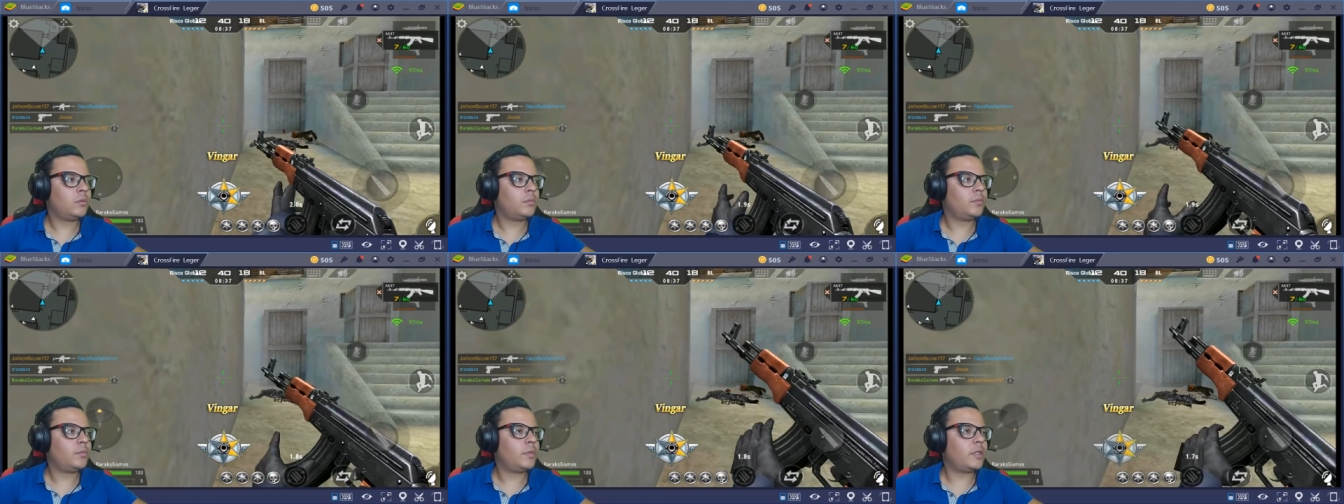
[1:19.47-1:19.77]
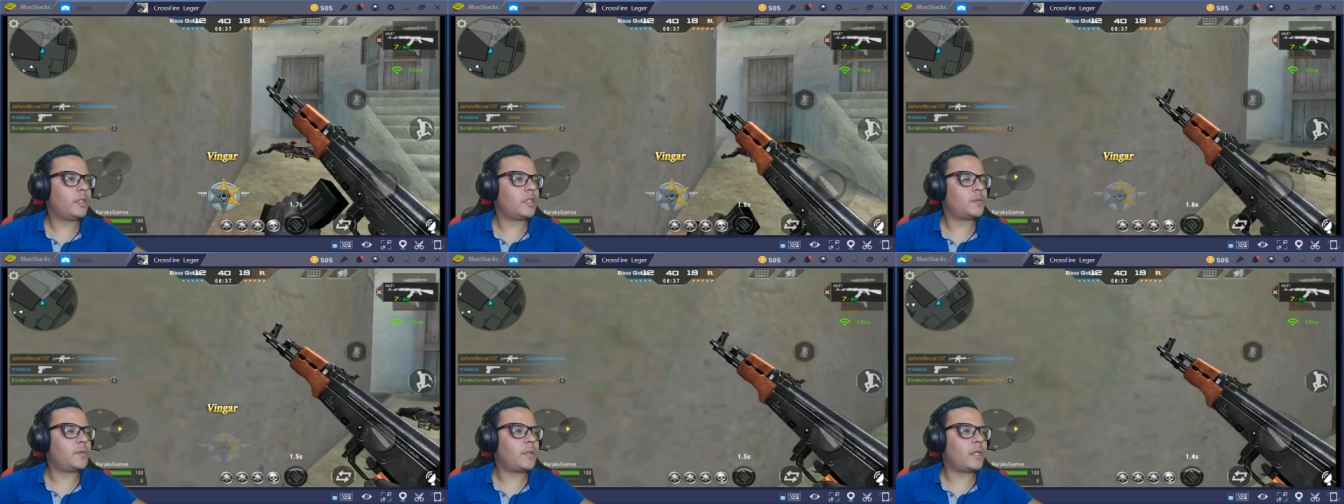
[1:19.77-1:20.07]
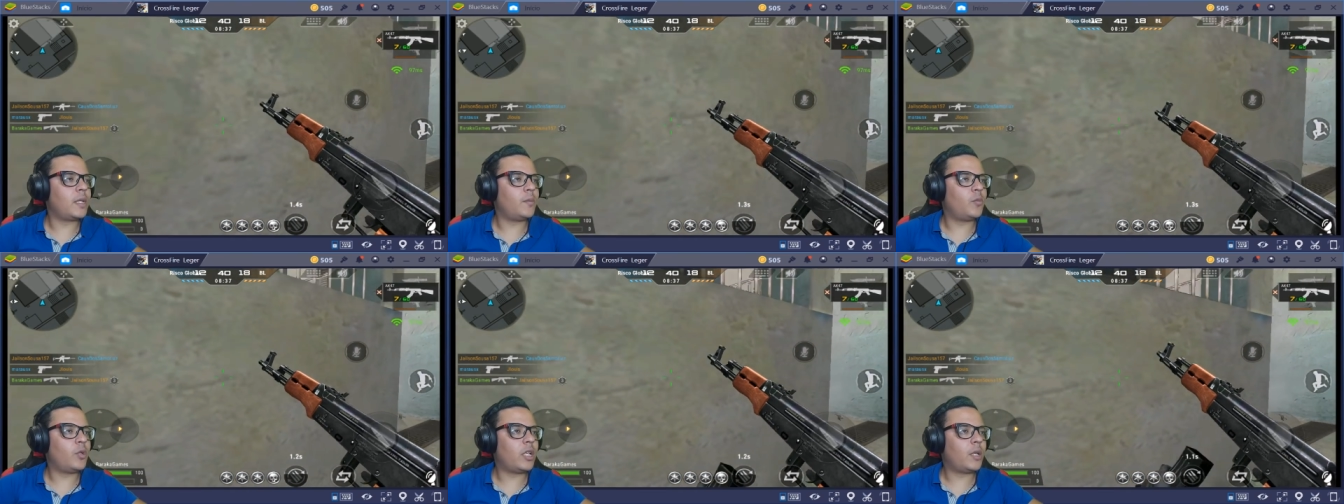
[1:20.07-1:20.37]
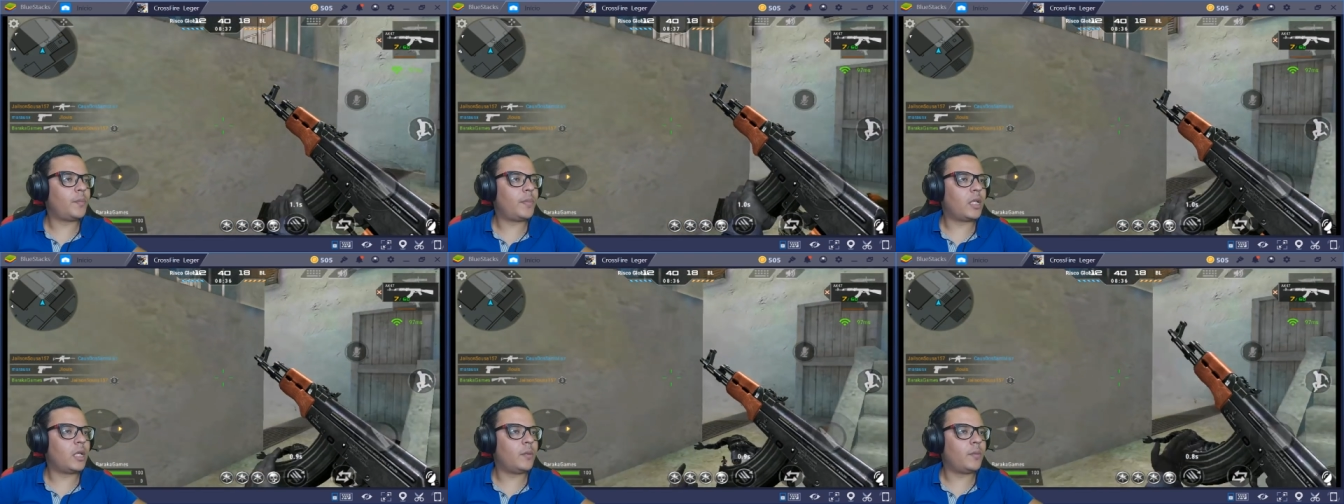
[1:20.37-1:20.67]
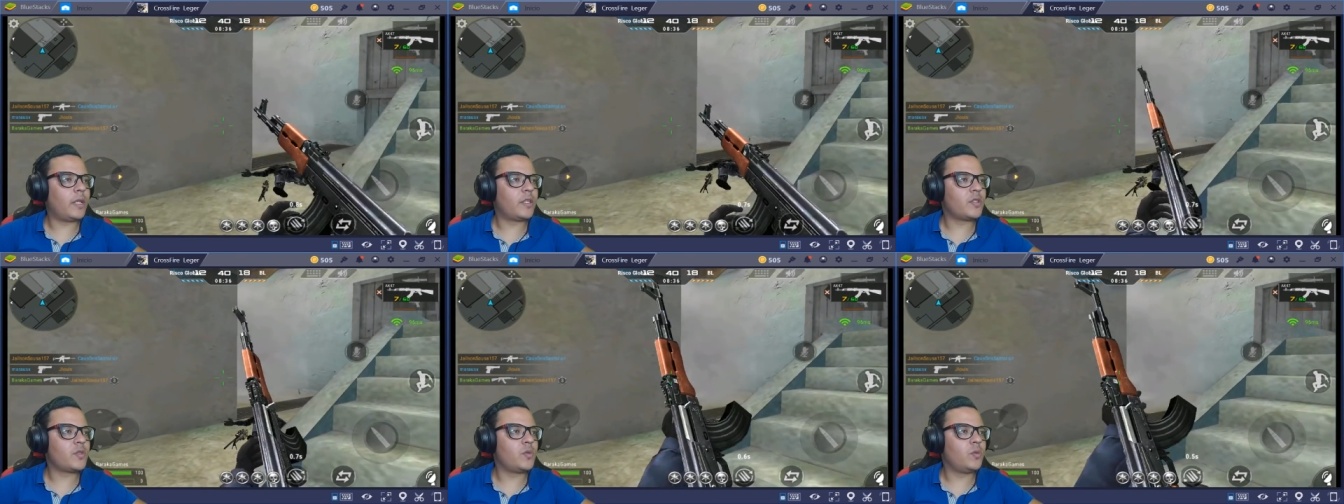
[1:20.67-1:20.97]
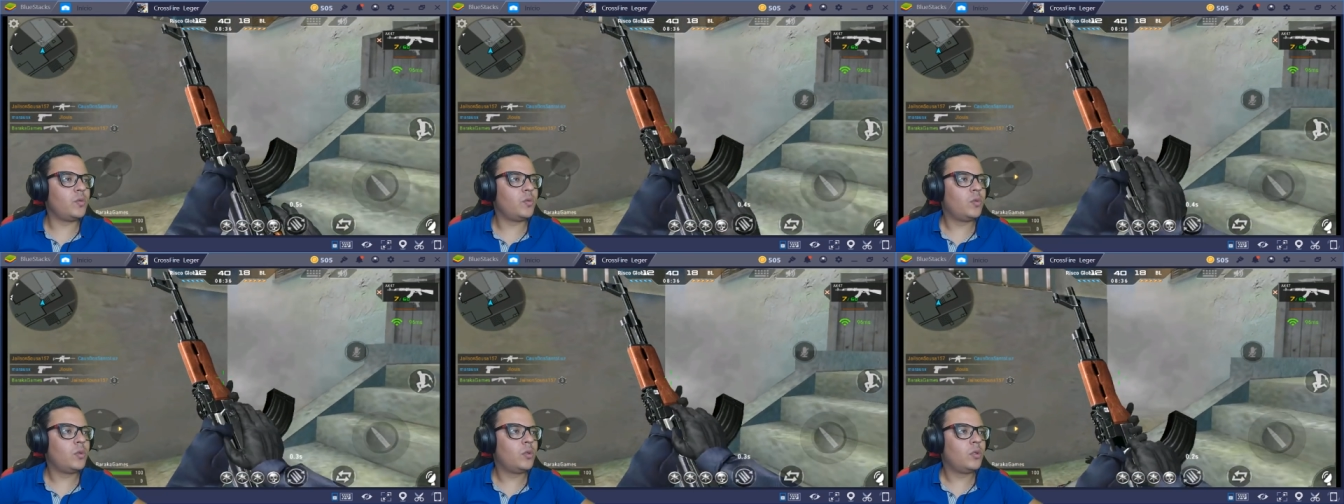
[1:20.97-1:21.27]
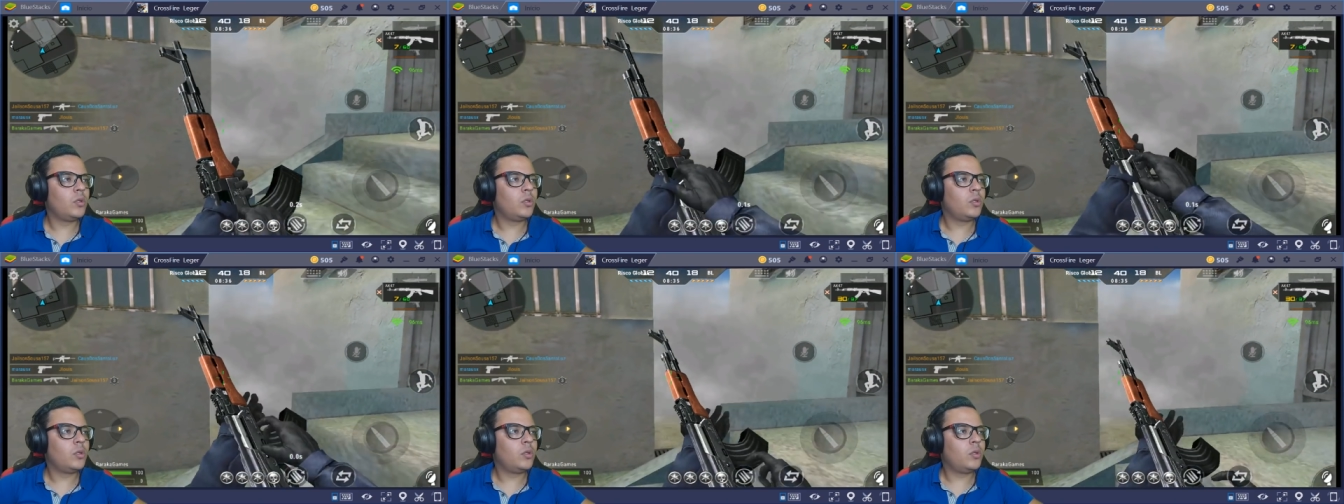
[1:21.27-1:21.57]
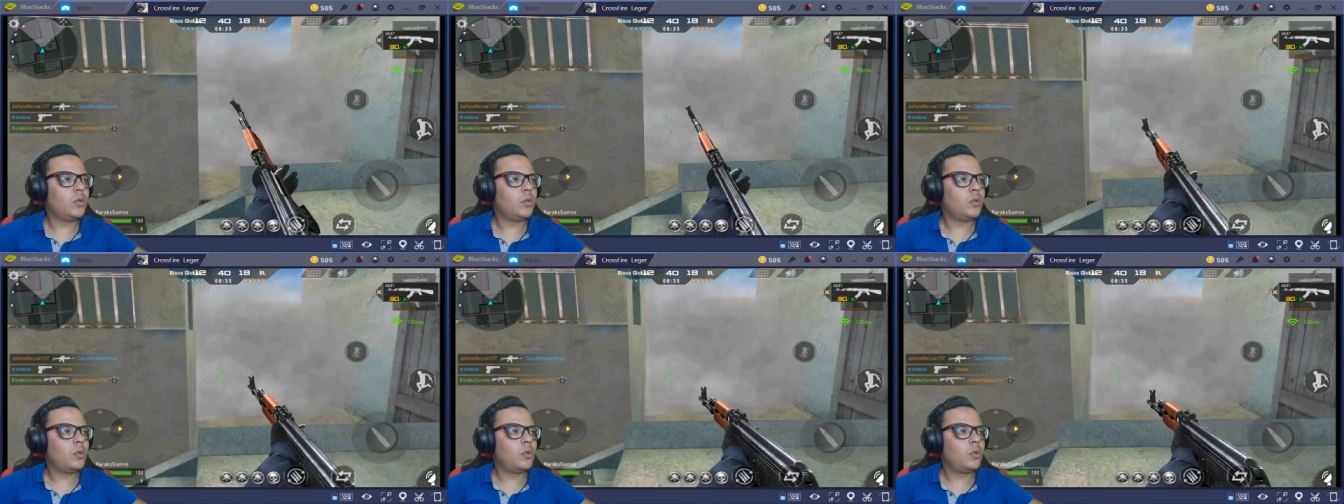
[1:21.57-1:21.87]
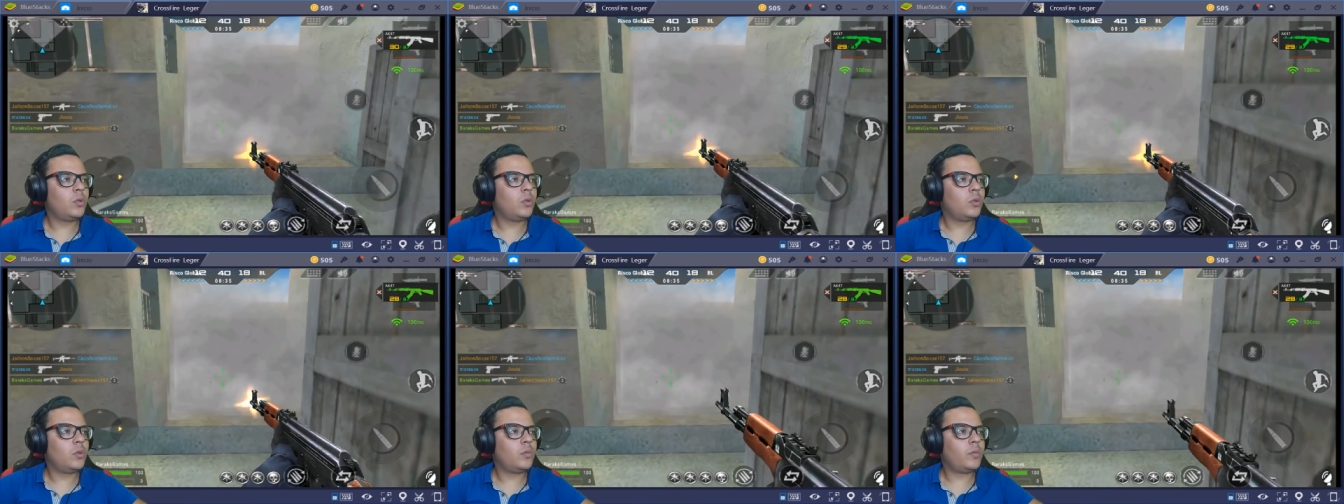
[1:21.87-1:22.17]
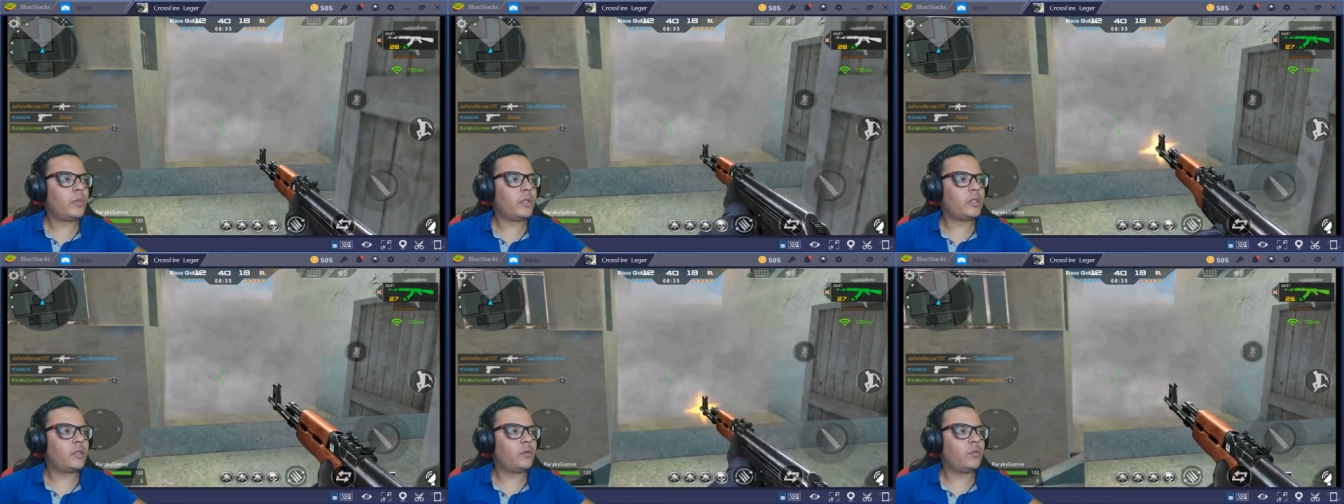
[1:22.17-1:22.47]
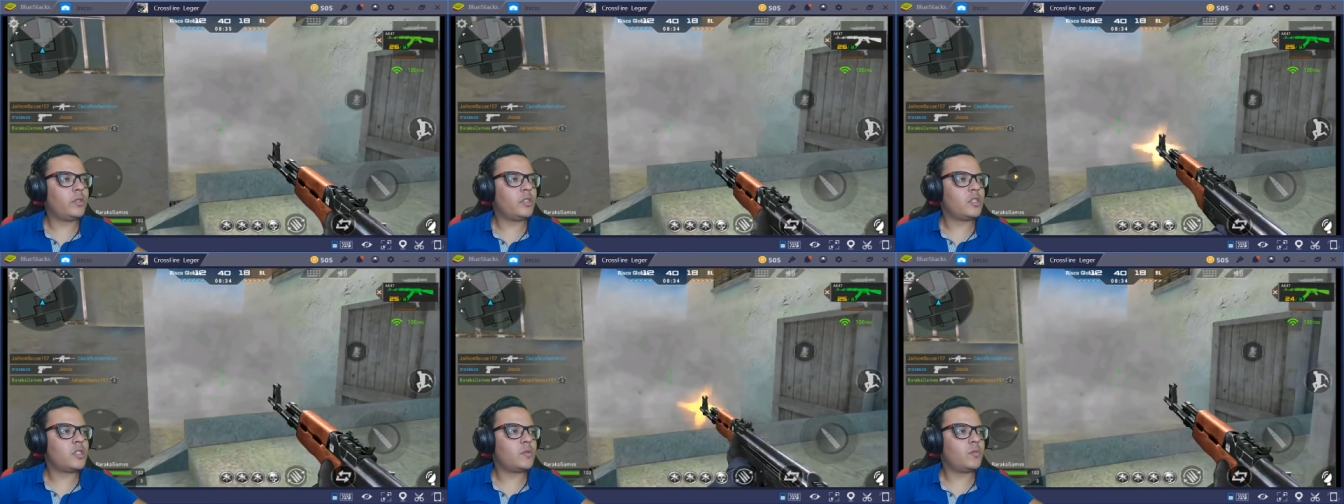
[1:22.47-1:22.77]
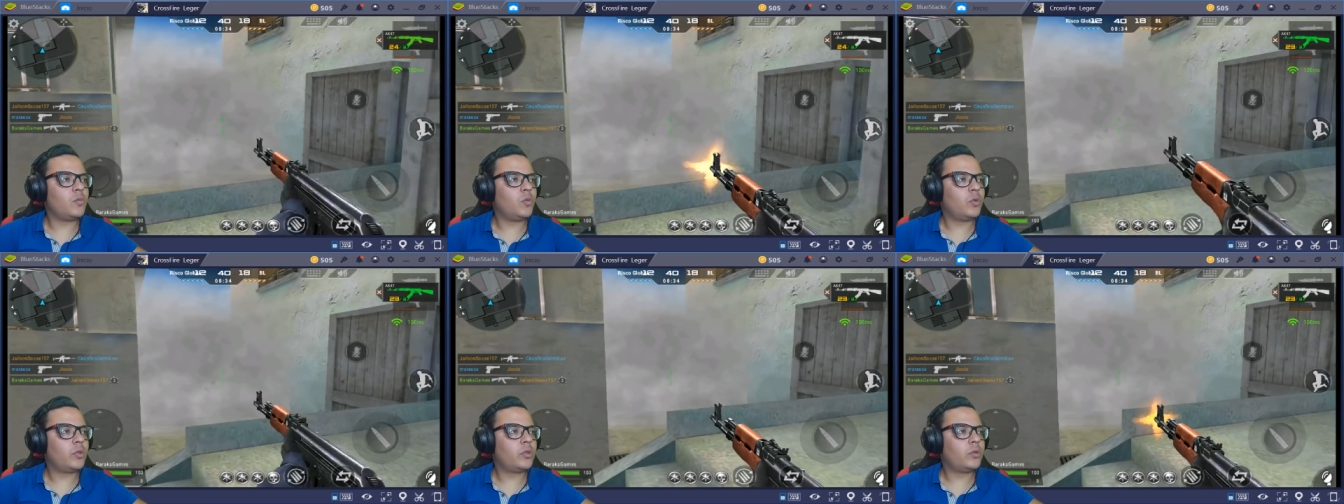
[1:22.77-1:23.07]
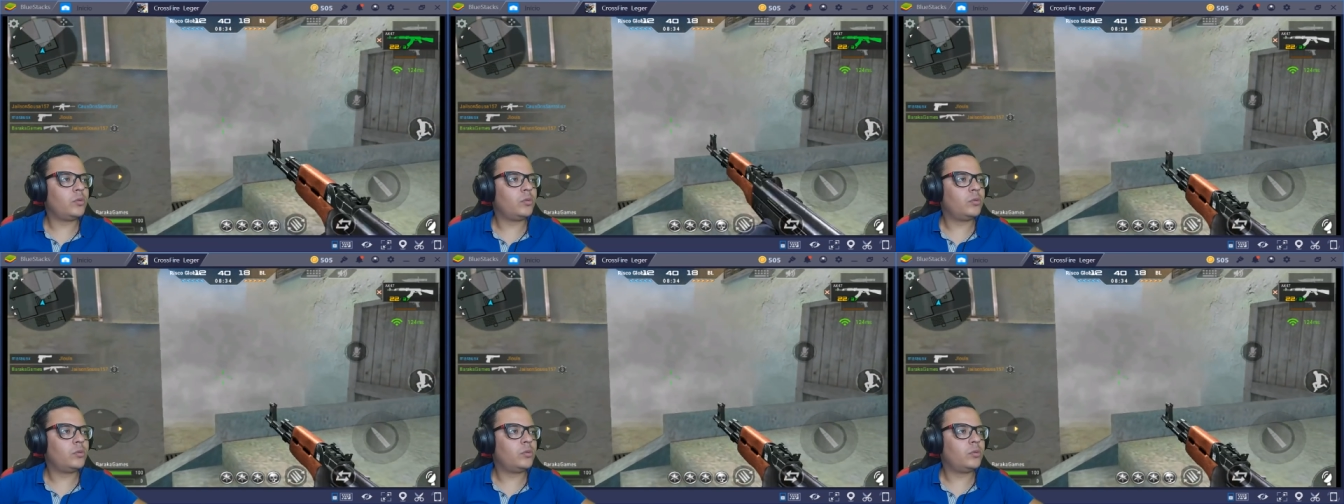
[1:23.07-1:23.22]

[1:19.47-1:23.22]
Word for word: Beleza, pegamos ela, pegamos mais um. Vai ter um,